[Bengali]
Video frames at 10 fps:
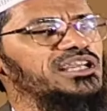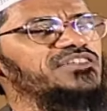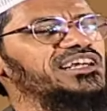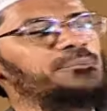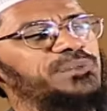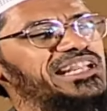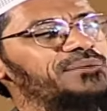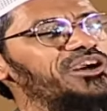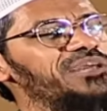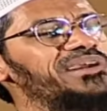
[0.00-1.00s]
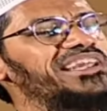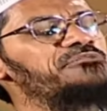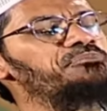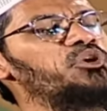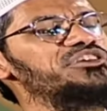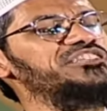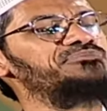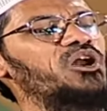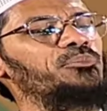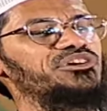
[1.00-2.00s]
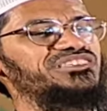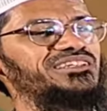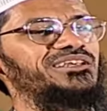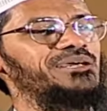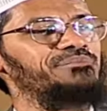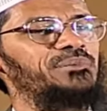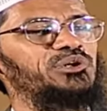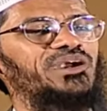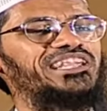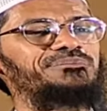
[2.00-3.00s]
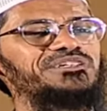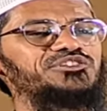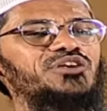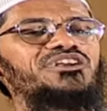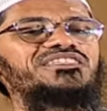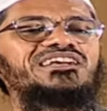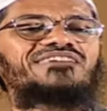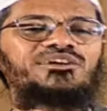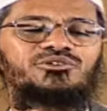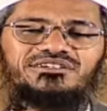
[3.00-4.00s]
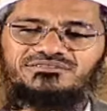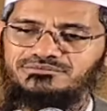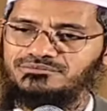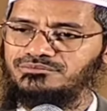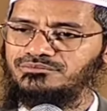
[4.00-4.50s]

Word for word: হয়তো সে পুরো জাকাত দিল না সামান্য কিছু অংশ দান করলো যা দেওয়ার কথা তার বিশ পার্সেন্ট দিল